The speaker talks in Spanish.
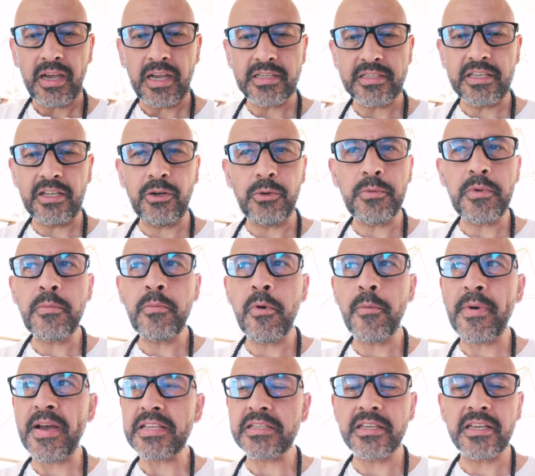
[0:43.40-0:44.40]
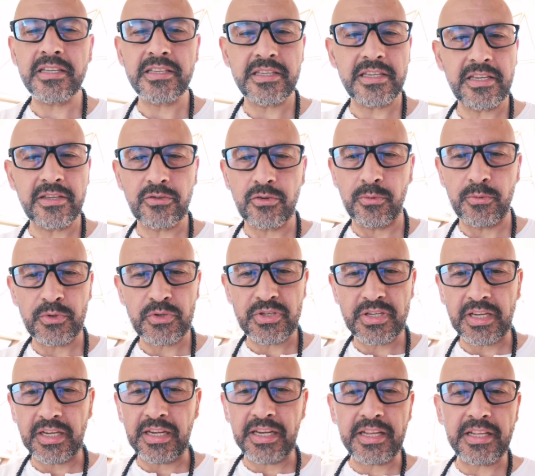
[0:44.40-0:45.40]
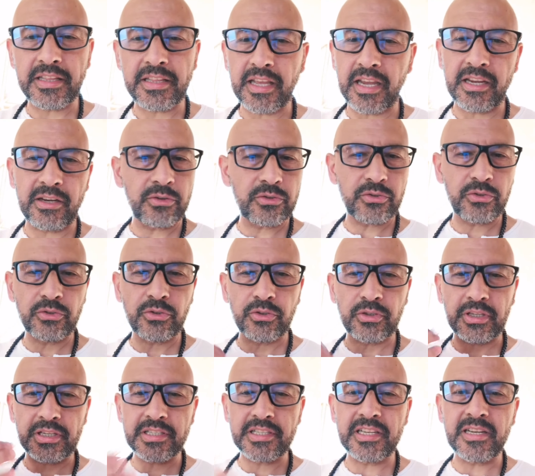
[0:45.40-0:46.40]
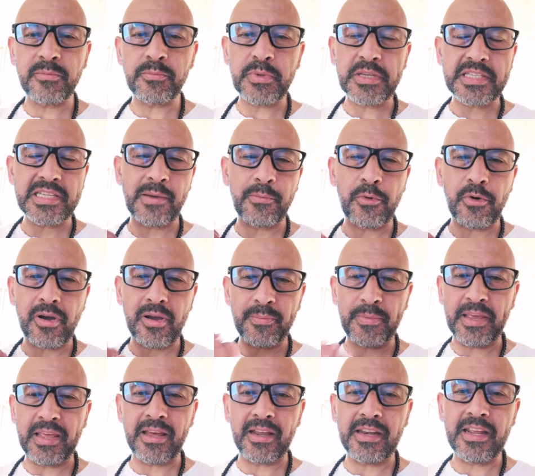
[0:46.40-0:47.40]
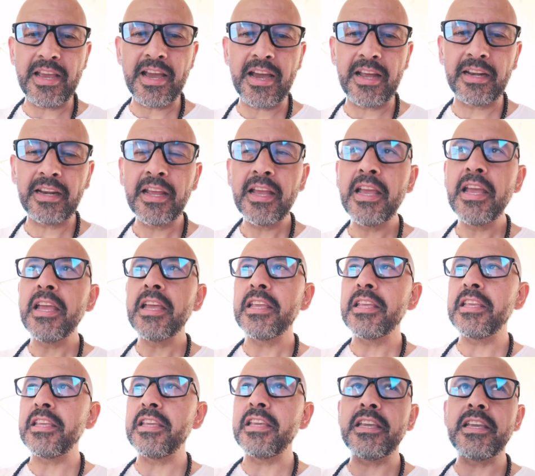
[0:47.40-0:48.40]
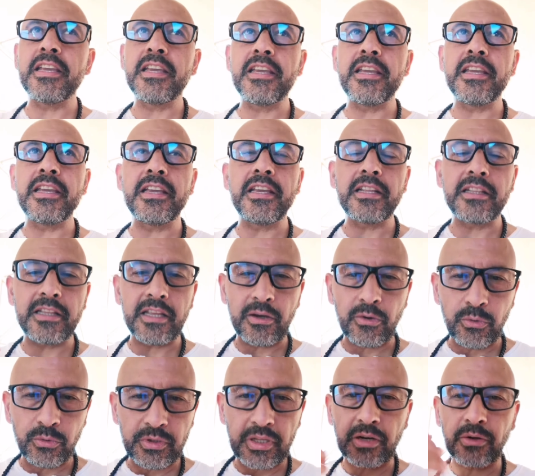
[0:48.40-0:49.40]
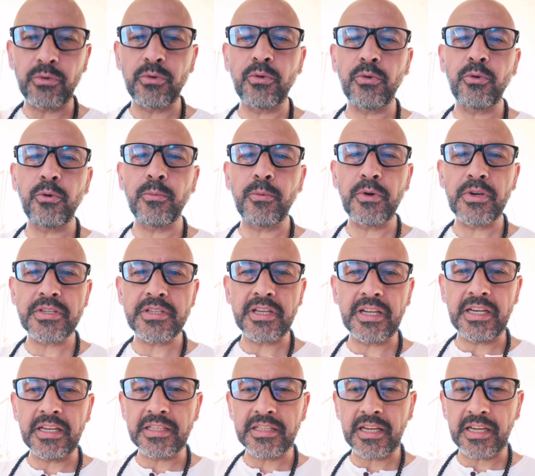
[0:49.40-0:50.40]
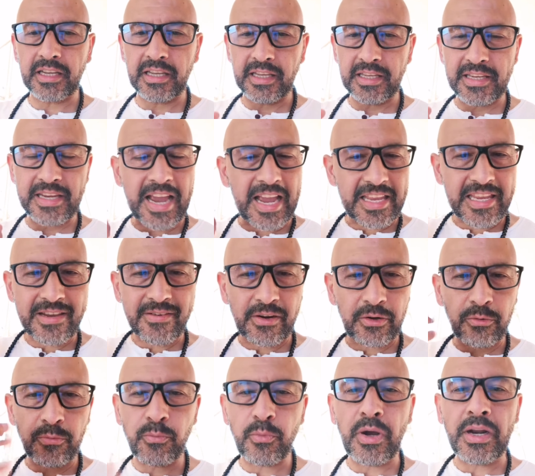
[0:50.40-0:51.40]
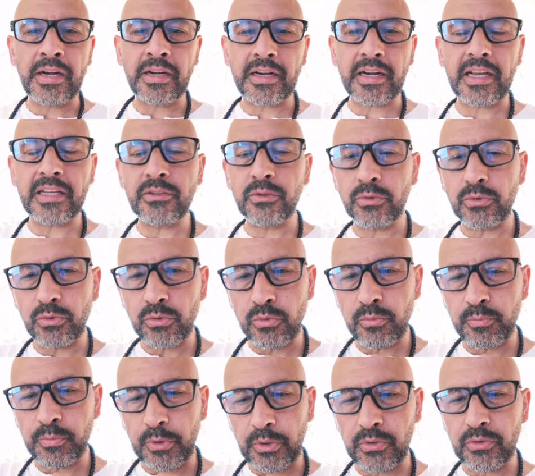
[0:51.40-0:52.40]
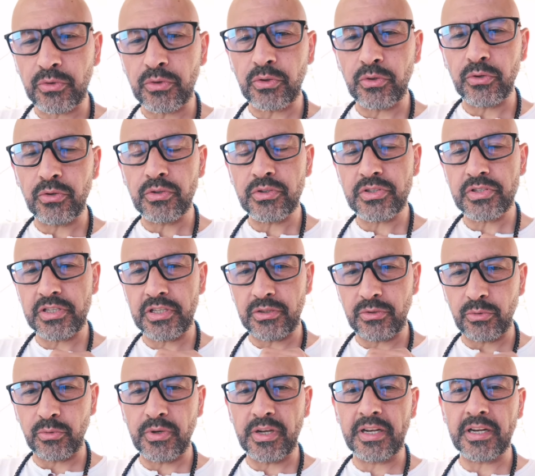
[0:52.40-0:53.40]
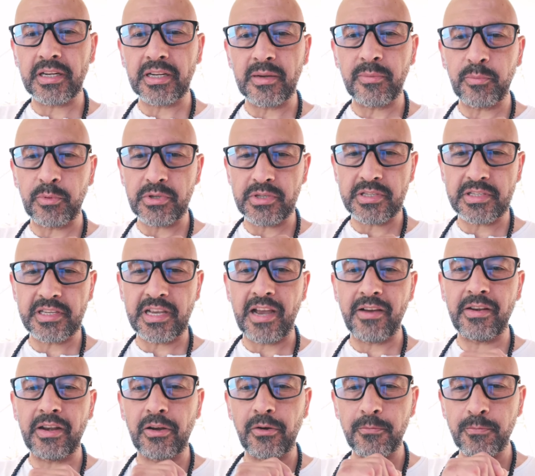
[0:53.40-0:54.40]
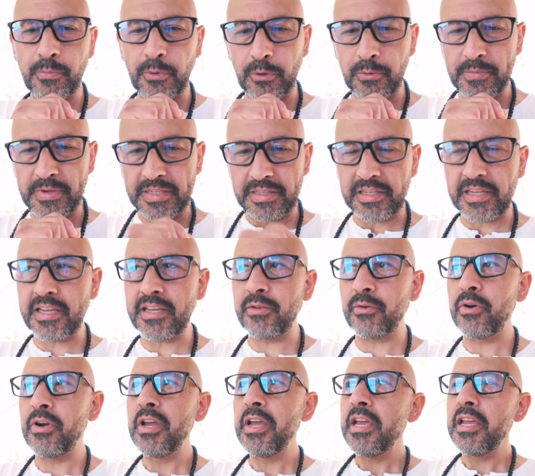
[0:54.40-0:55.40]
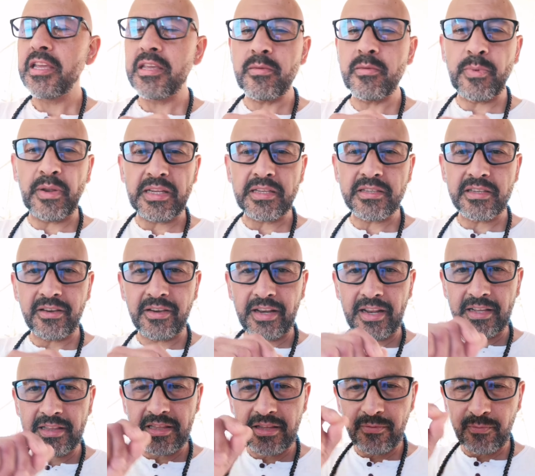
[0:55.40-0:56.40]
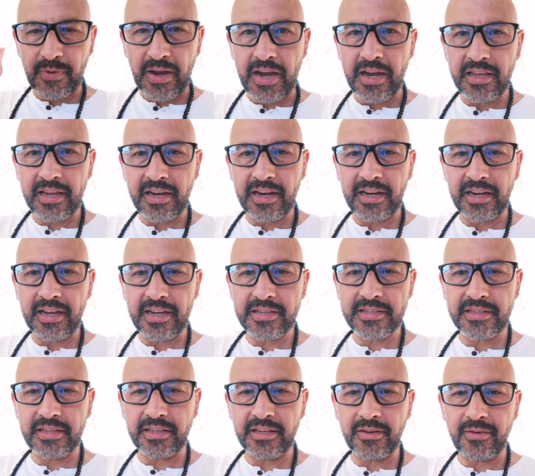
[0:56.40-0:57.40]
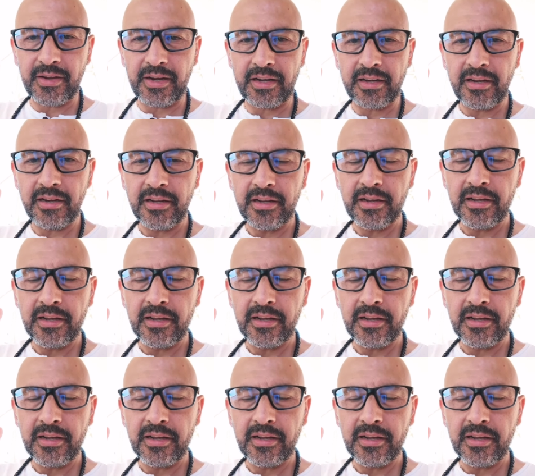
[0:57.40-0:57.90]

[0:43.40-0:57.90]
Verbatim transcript: Así lo mismo pasa si somos ciclistas y nosotros recién empezamos a pedalear y te juntas con un grupo de ciclistas que ya llevan un buen rato, tú pronto, si tú eres responsable, comprometido y perseverante, vas a llegar a ese nivel.